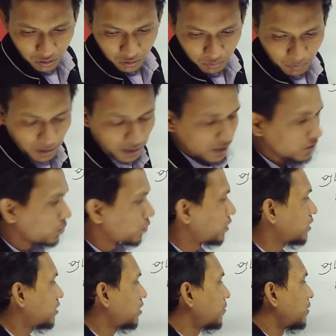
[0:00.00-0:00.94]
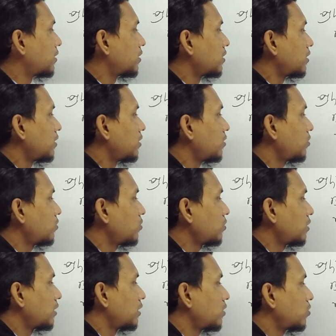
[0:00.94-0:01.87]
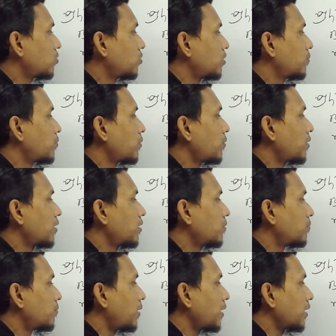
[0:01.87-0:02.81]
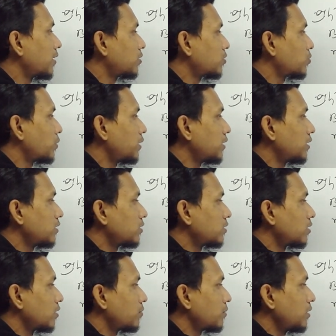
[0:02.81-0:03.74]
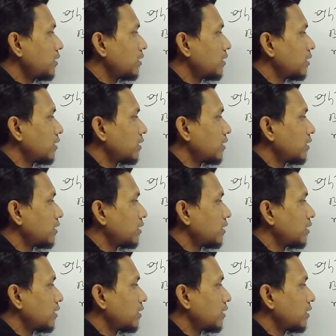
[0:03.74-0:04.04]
minus 27 into 10 to the power minus 27